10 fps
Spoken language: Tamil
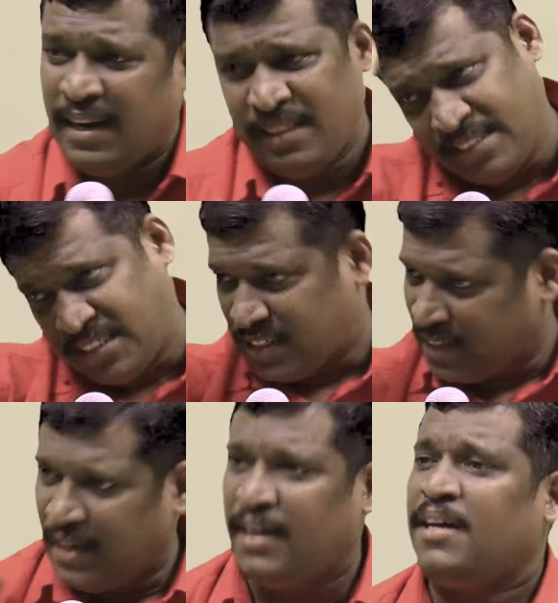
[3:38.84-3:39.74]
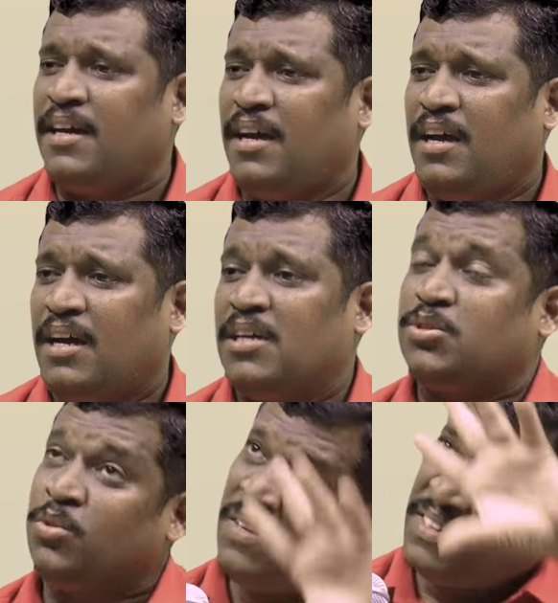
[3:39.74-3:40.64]
என்ன தேய்ச்சிக்கங்க
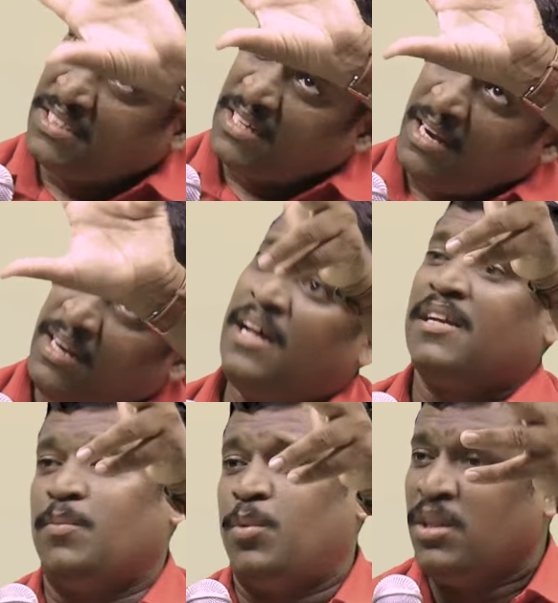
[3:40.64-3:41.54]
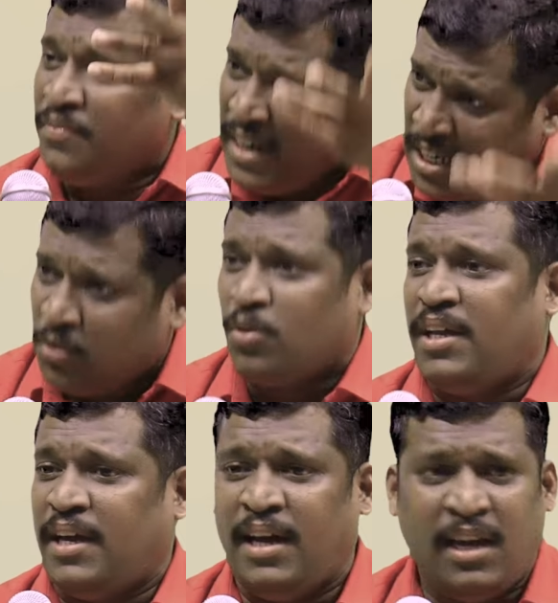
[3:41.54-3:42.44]
சூரிய வெளிச்சம் நல்லா இருக்கும் பொழுது
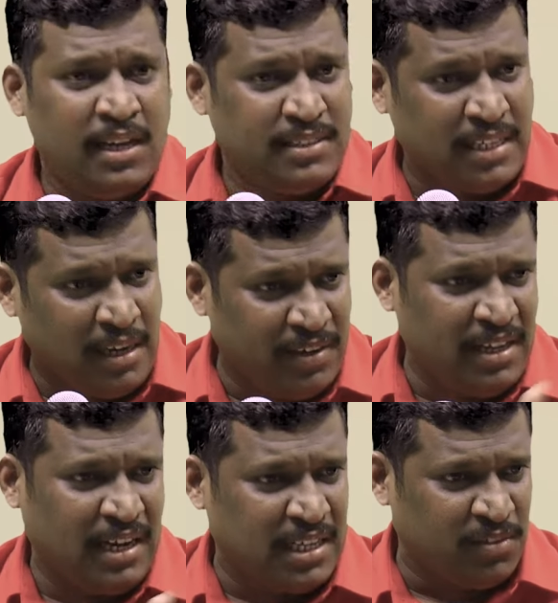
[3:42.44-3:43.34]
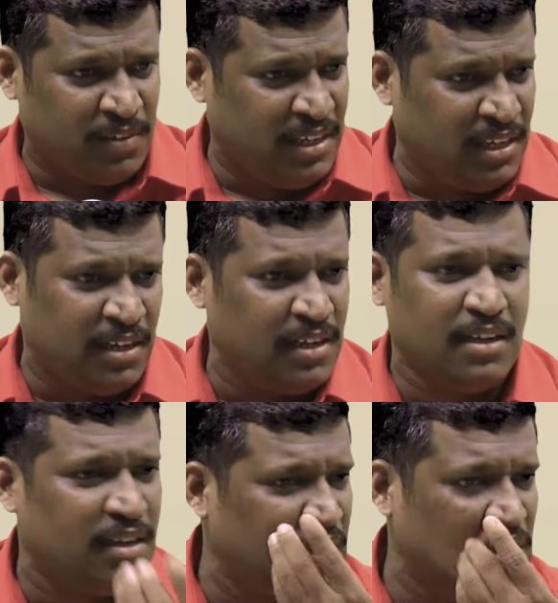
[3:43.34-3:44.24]
வீட்டுக்குள்ளேயே ஜன்னல் வழியாக கதை
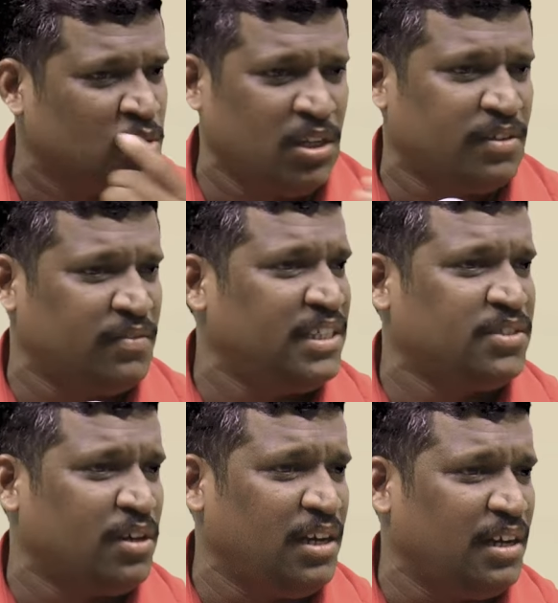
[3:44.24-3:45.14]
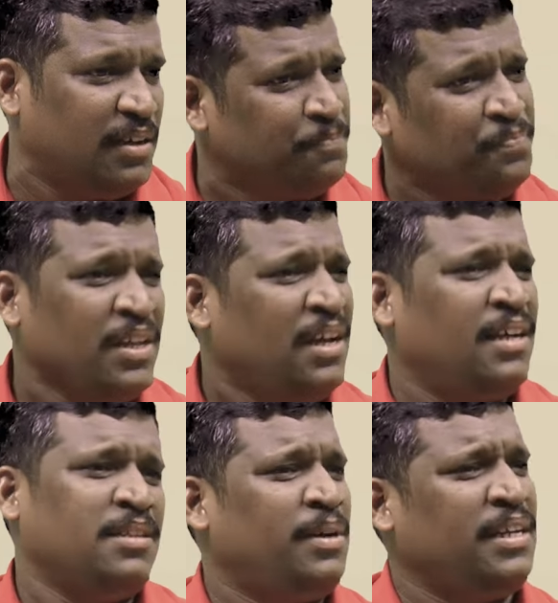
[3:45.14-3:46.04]
வழியாக சூரிய வெளிச்சம் வரும் இல்லையா
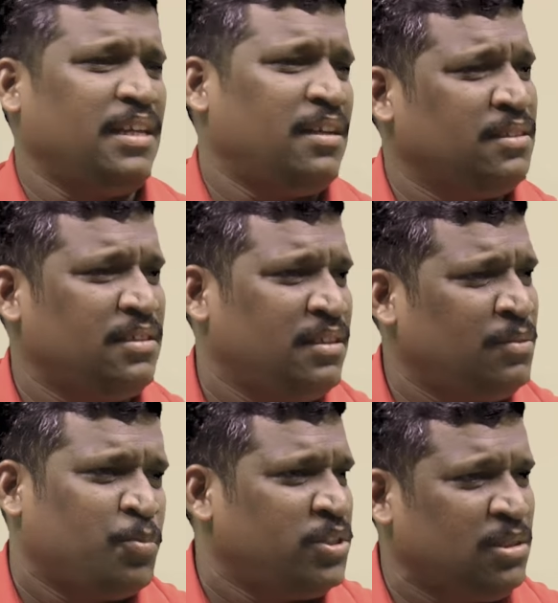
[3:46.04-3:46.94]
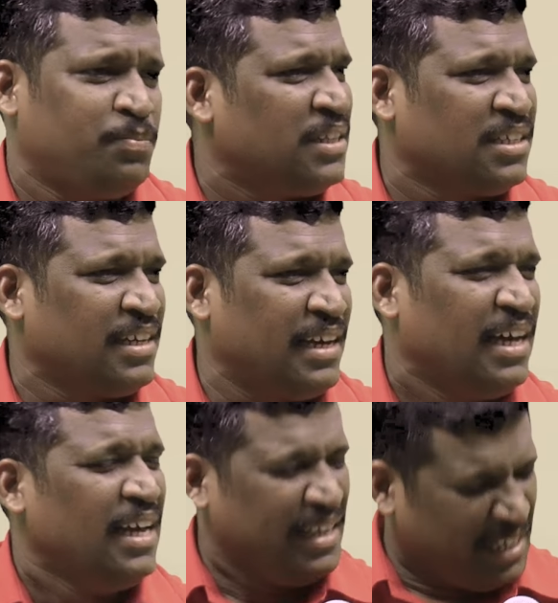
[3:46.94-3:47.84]
அந்த மாதிரி ஏதாவது பொசிஷன் பார்த்துக்குங்க
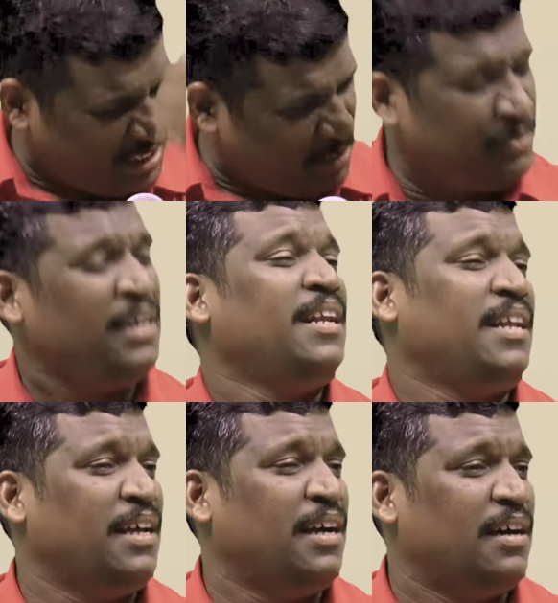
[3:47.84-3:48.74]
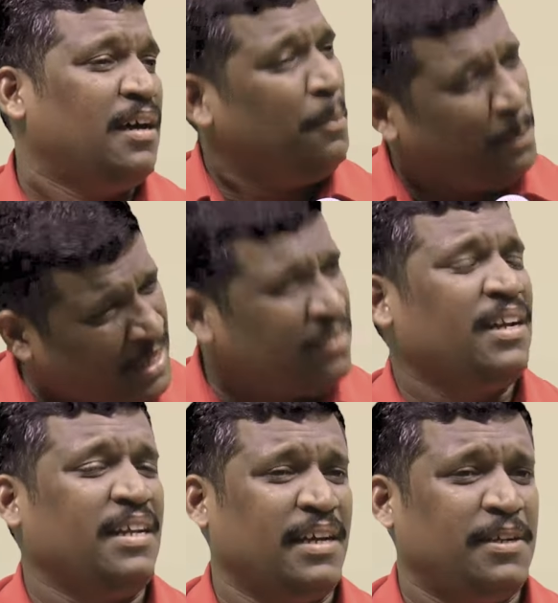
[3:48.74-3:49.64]
எதுவுமே இல்லையா
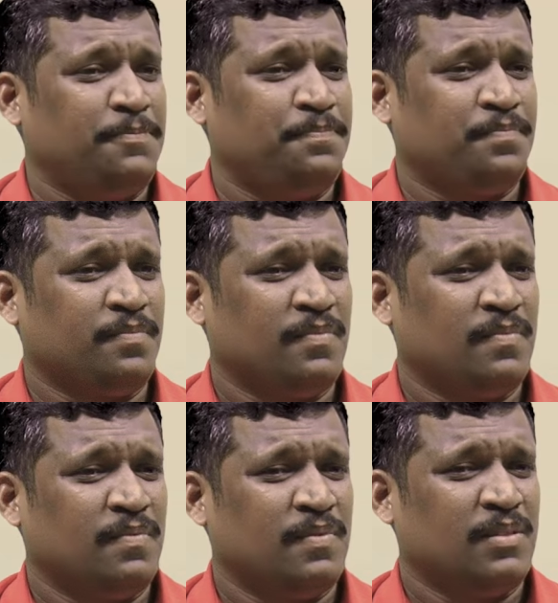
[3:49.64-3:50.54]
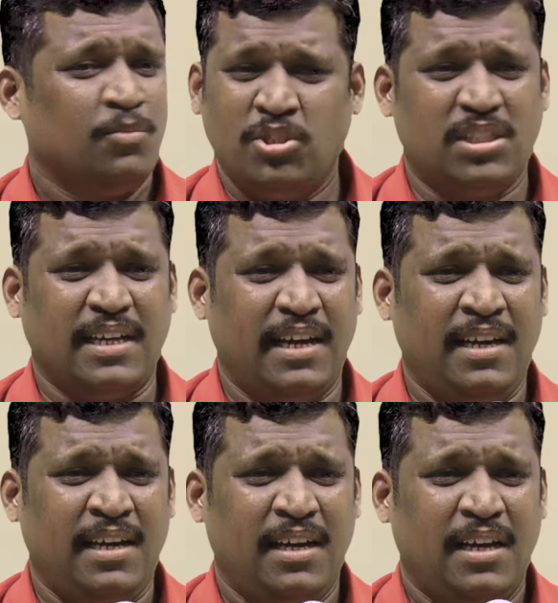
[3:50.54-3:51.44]
பரவாயில்லைங்க புரிஞ்சுக்குங்க
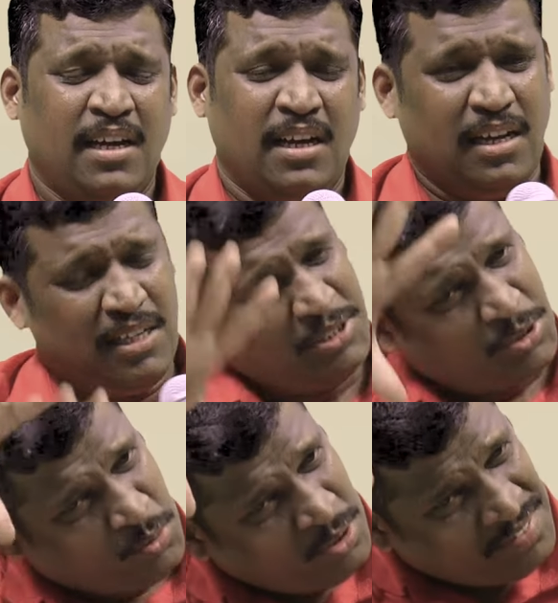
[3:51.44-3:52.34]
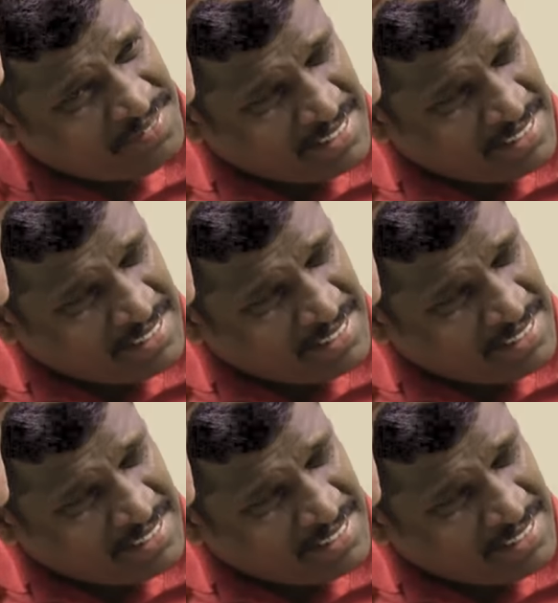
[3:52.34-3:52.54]
சூரிய